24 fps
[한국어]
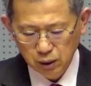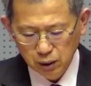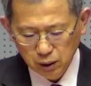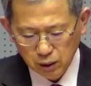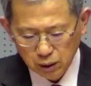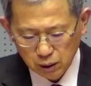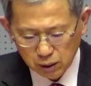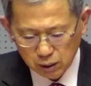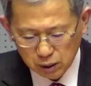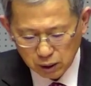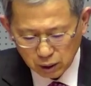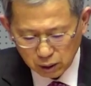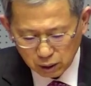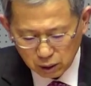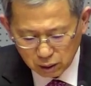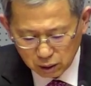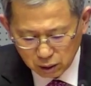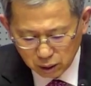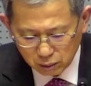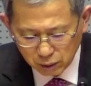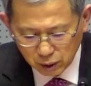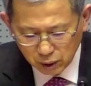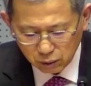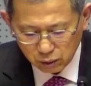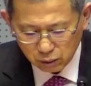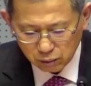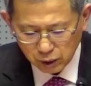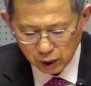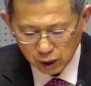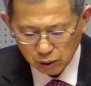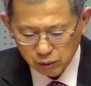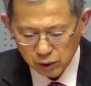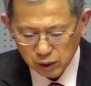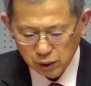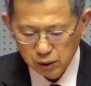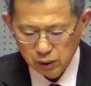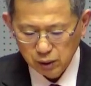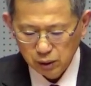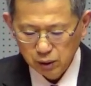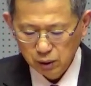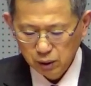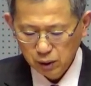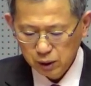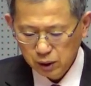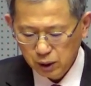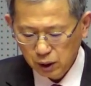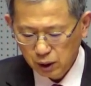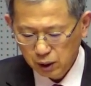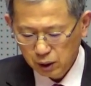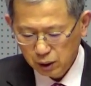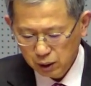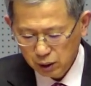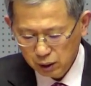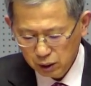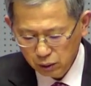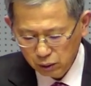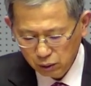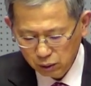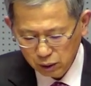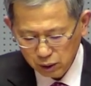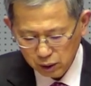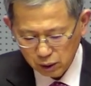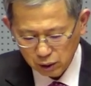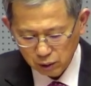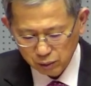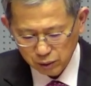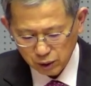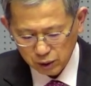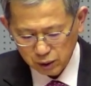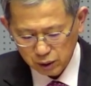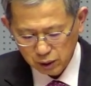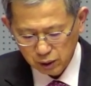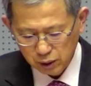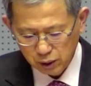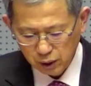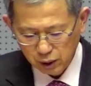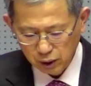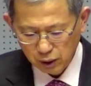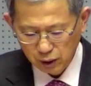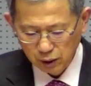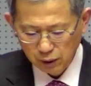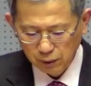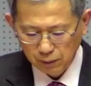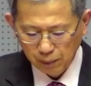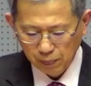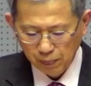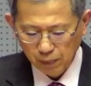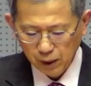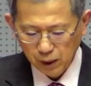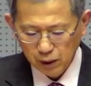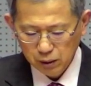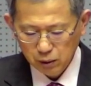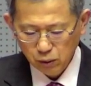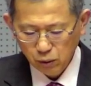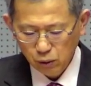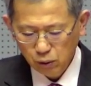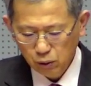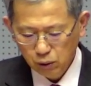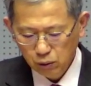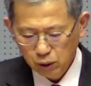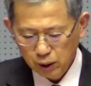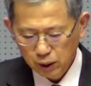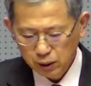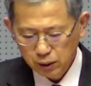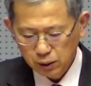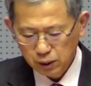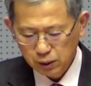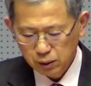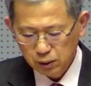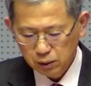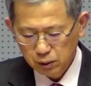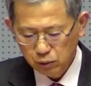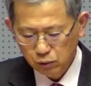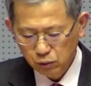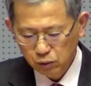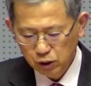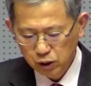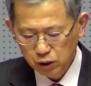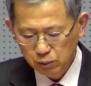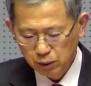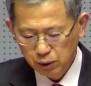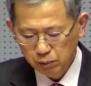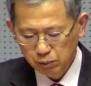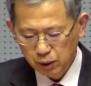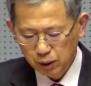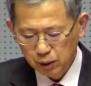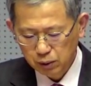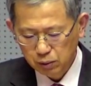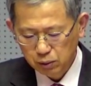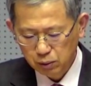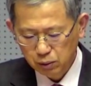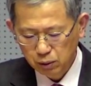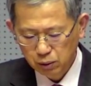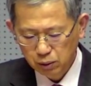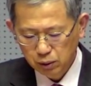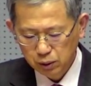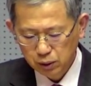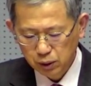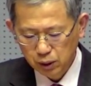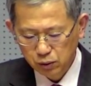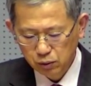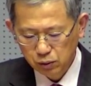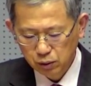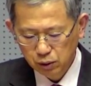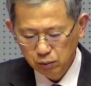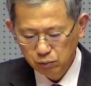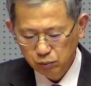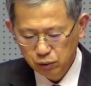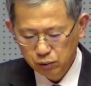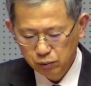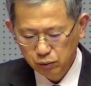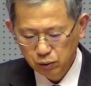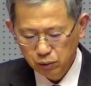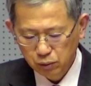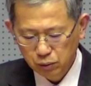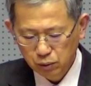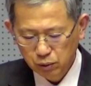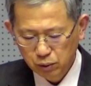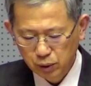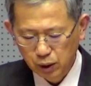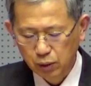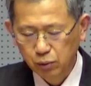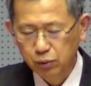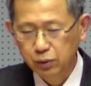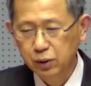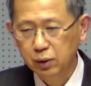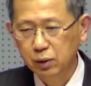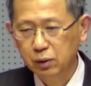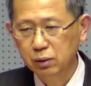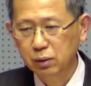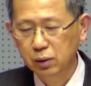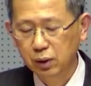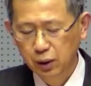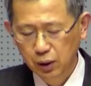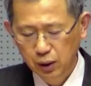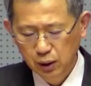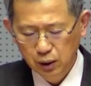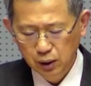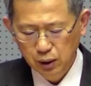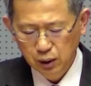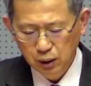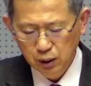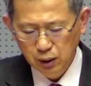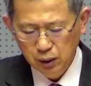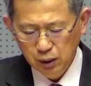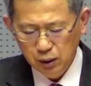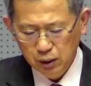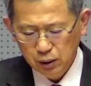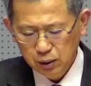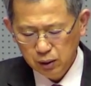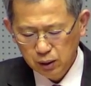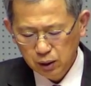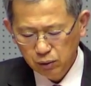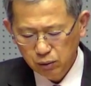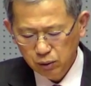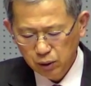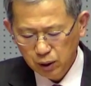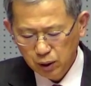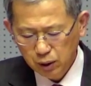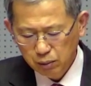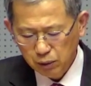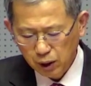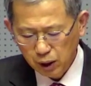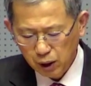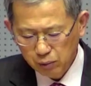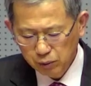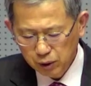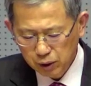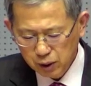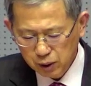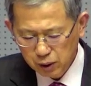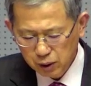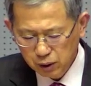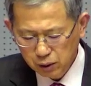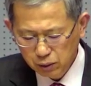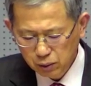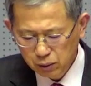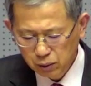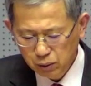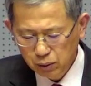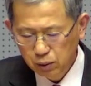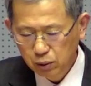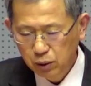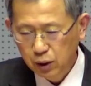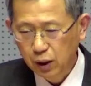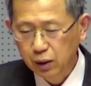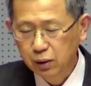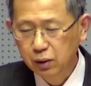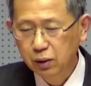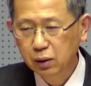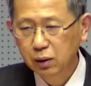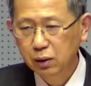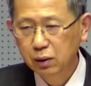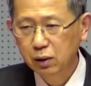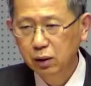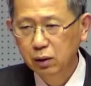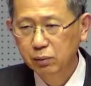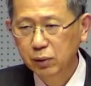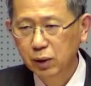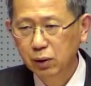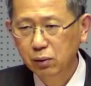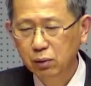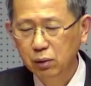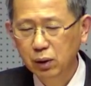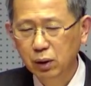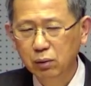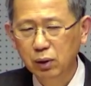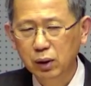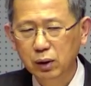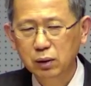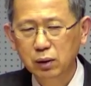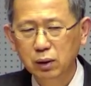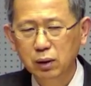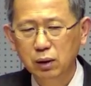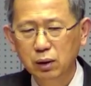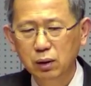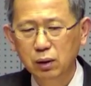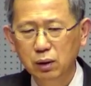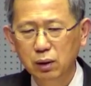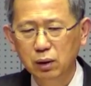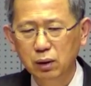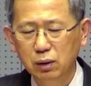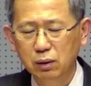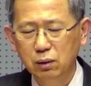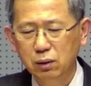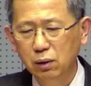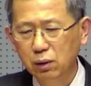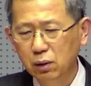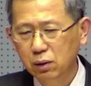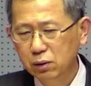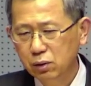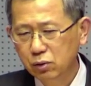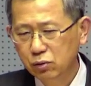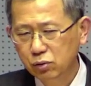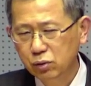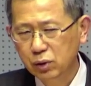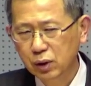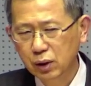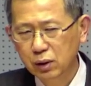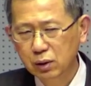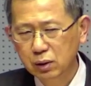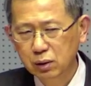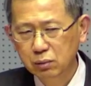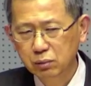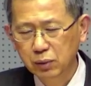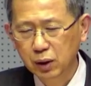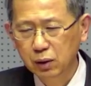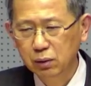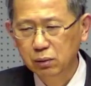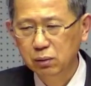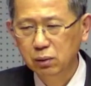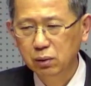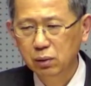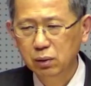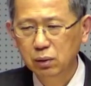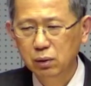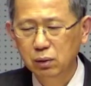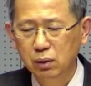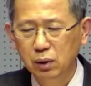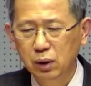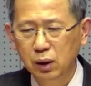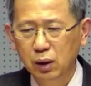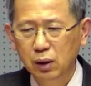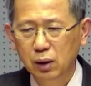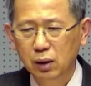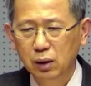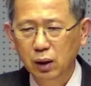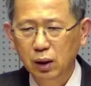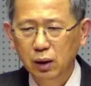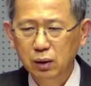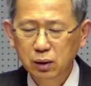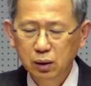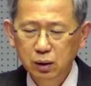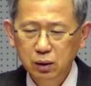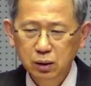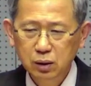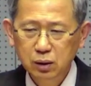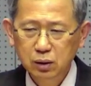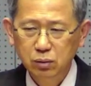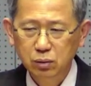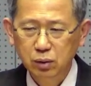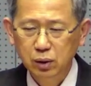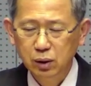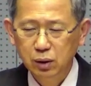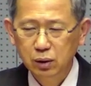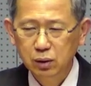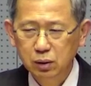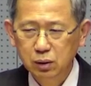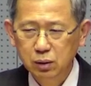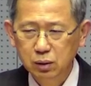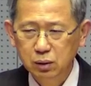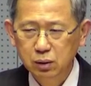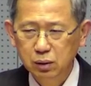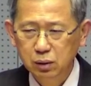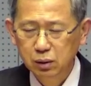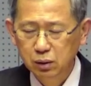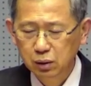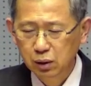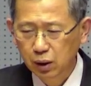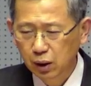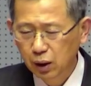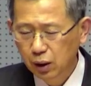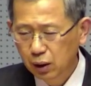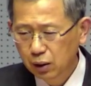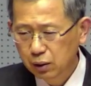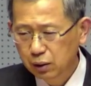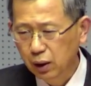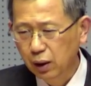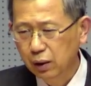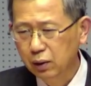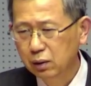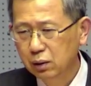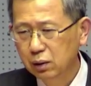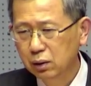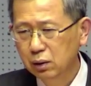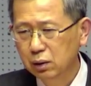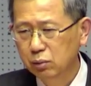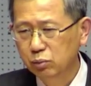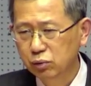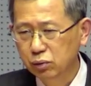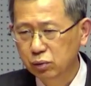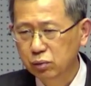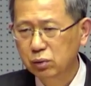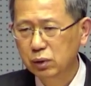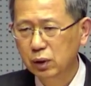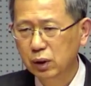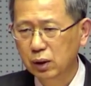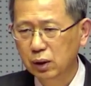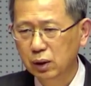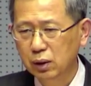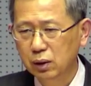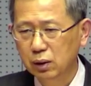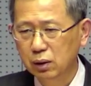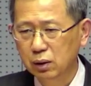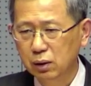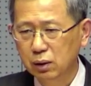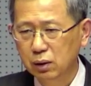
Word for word: 인생길 험하고 마음 지쳐 살아갈 용기 없어질 때 너홀로 앉아서 울지만 말고 예수님 품으로 나오세요. 그러니까 우리가 마음이 지치고 가는 길이 험하고라고 할 때 거기서 주저앉지 말고 하나님께서 원하는 것은 나를 부르라